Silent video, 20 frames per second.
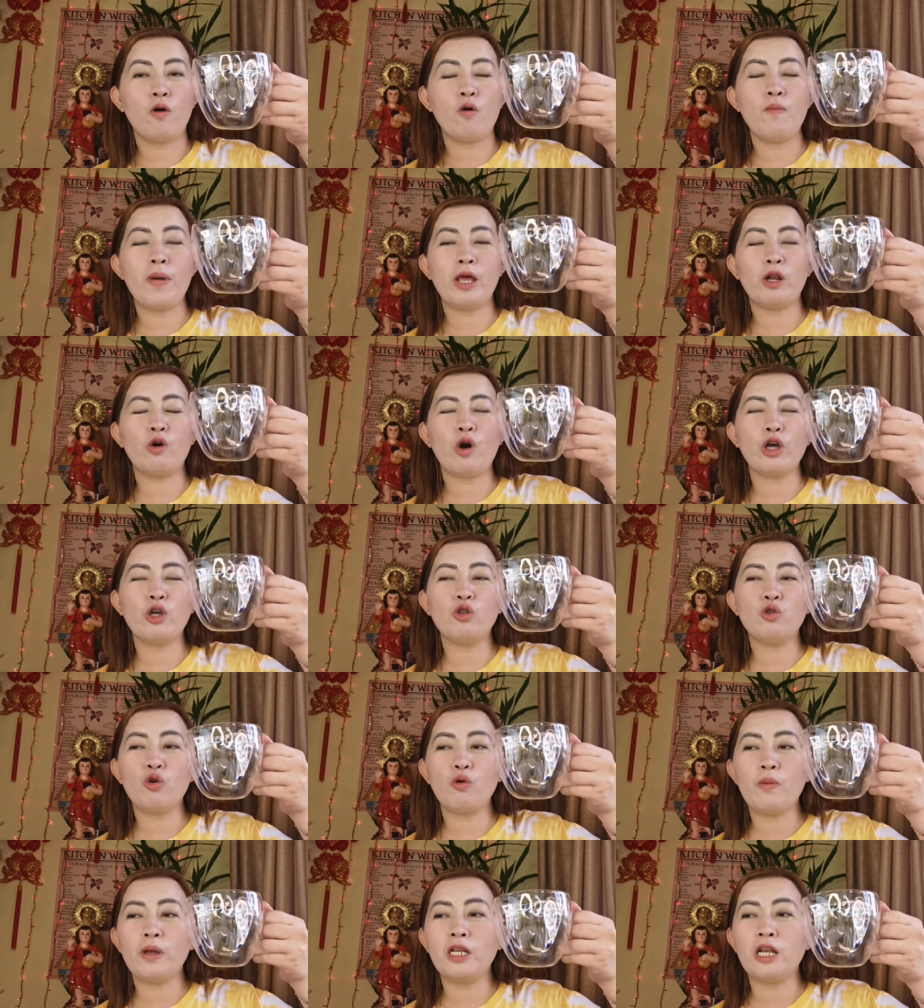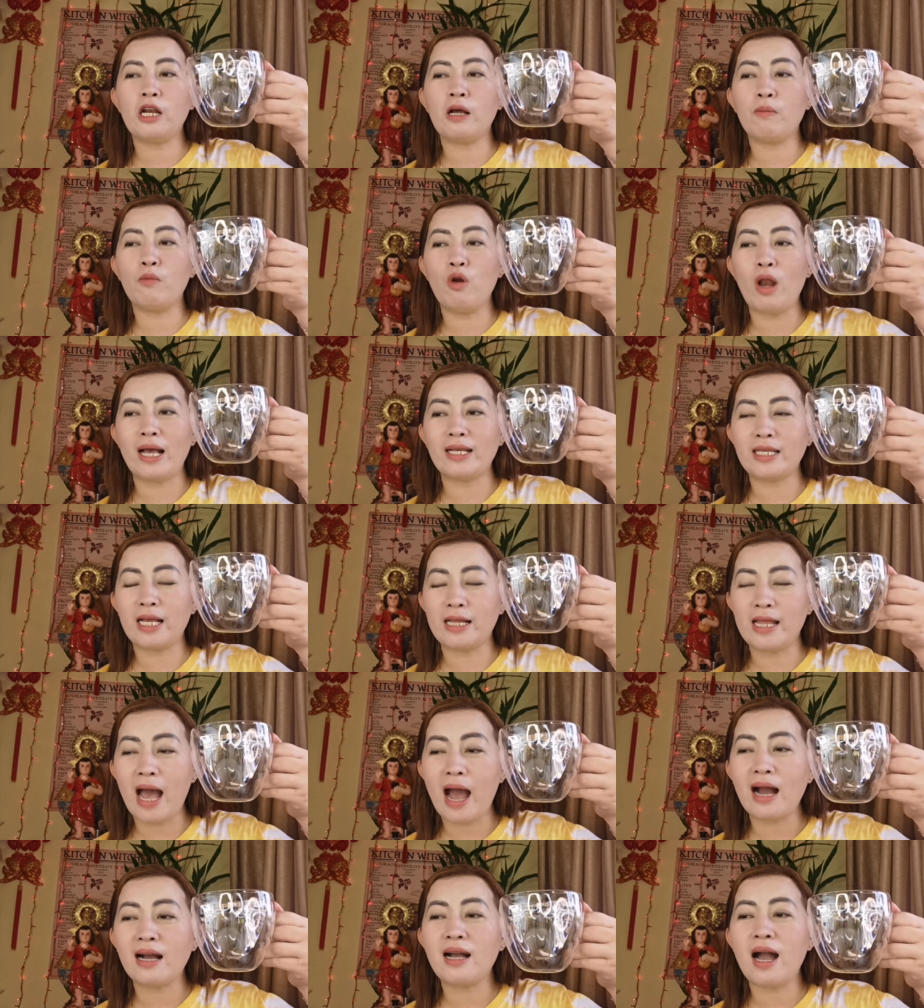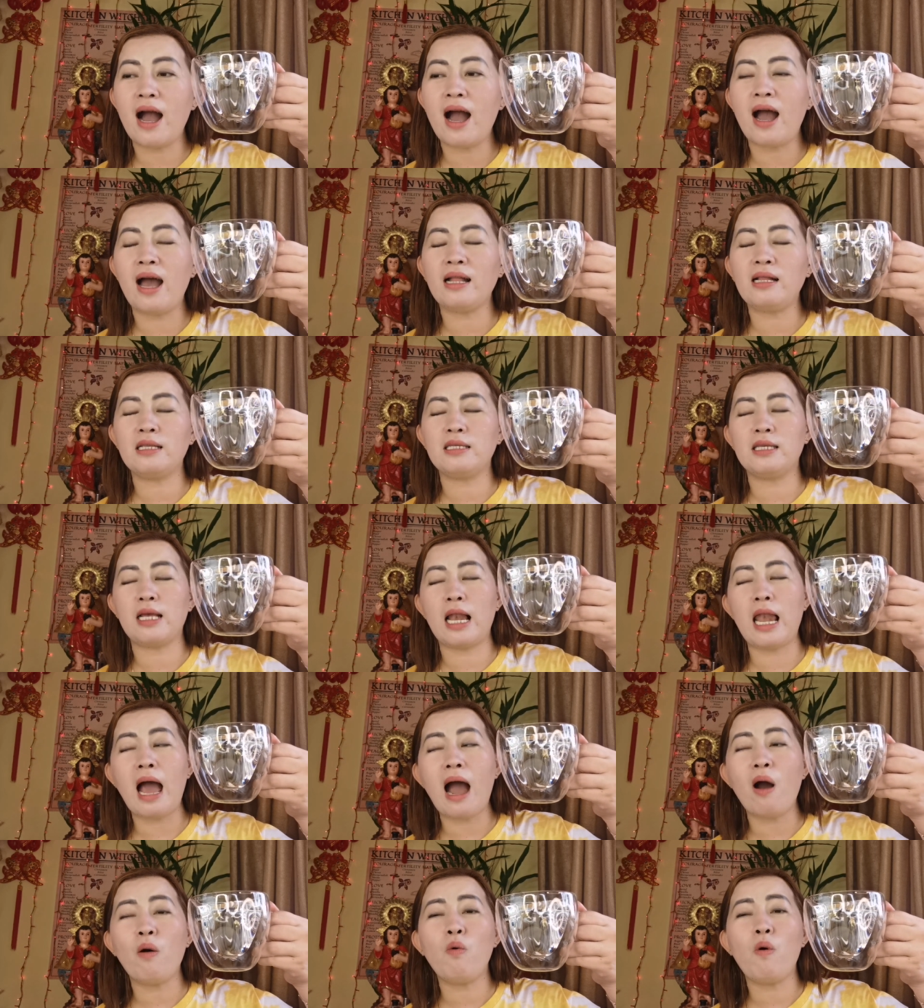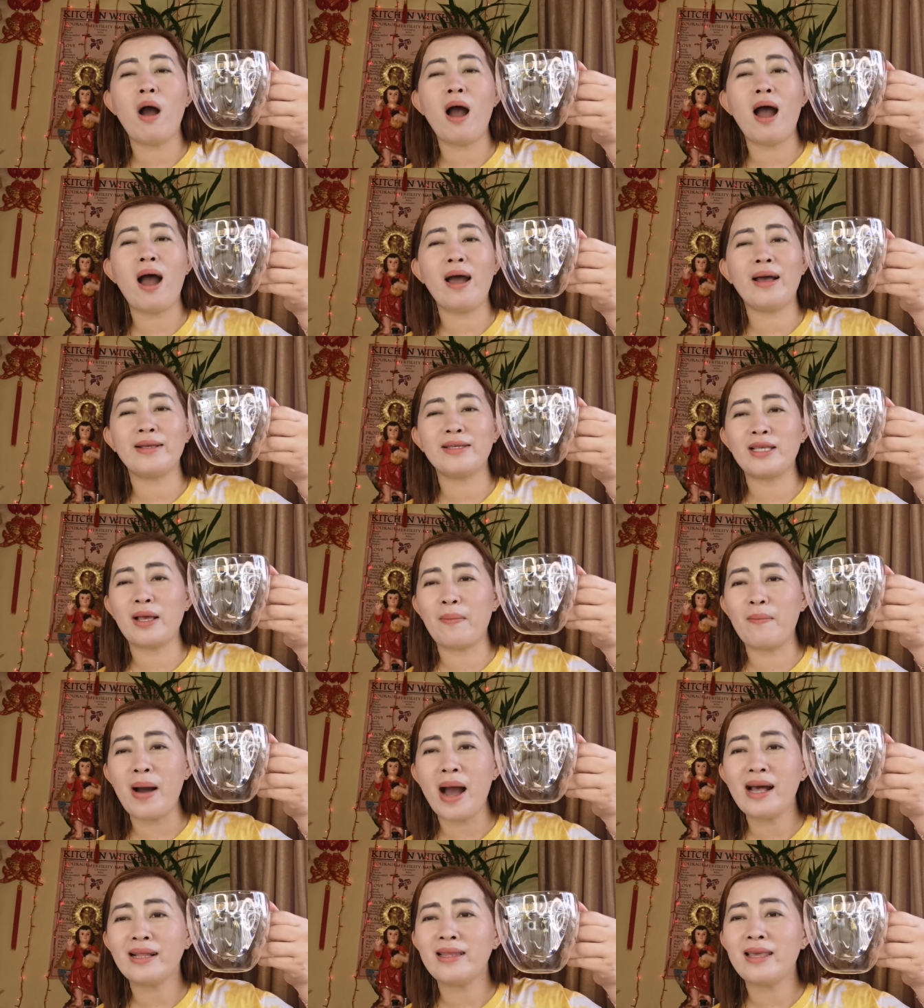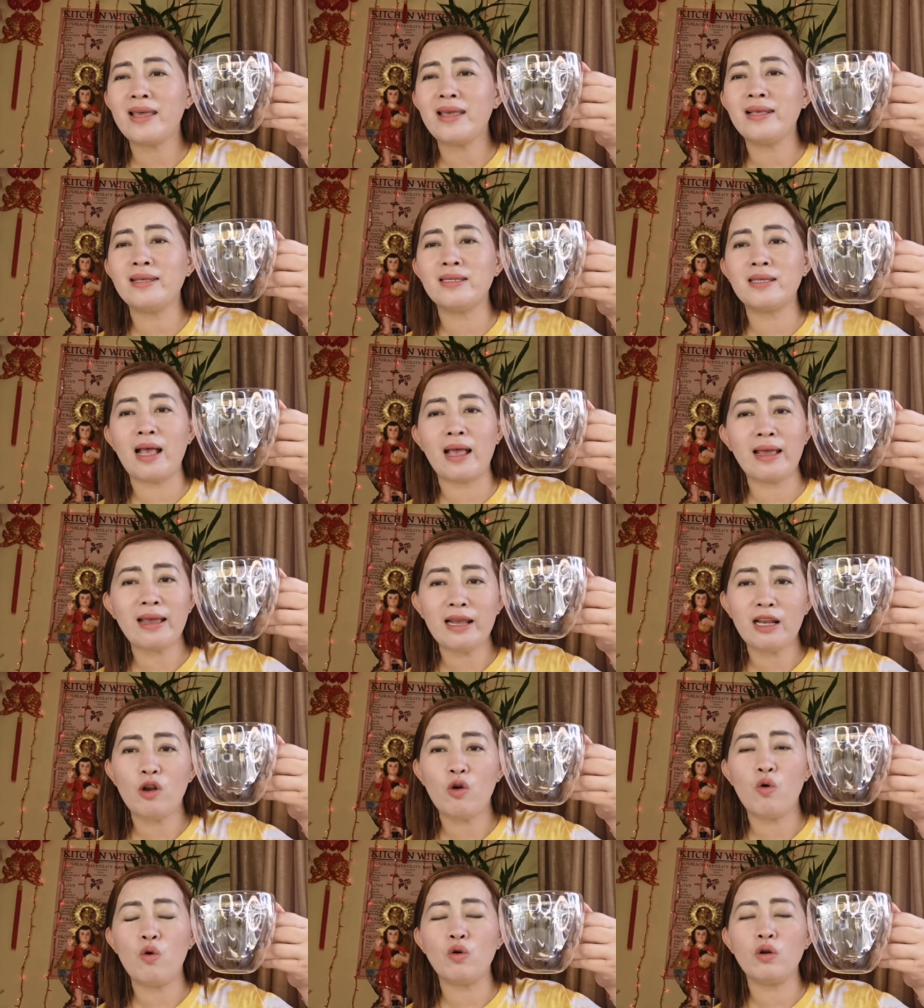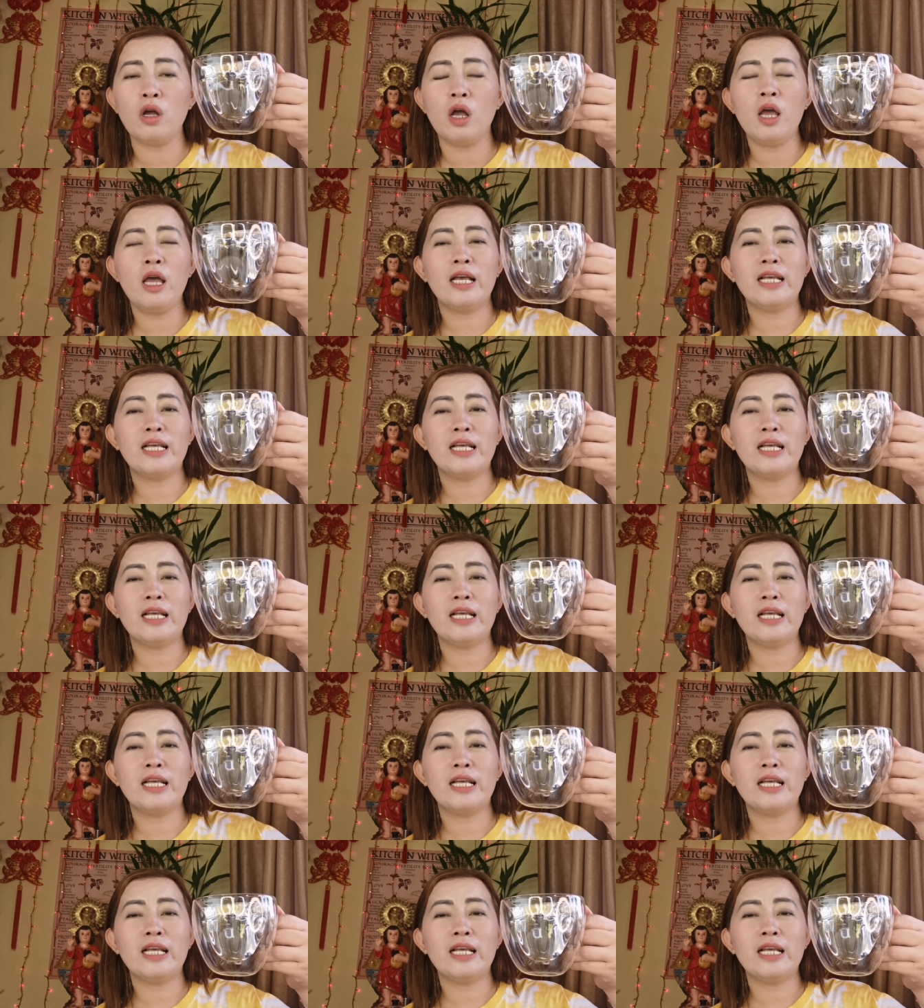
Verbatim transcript: Kung meron kayong tubig na nagmula sa dagat, sa lawa, sa batis, sa ilog,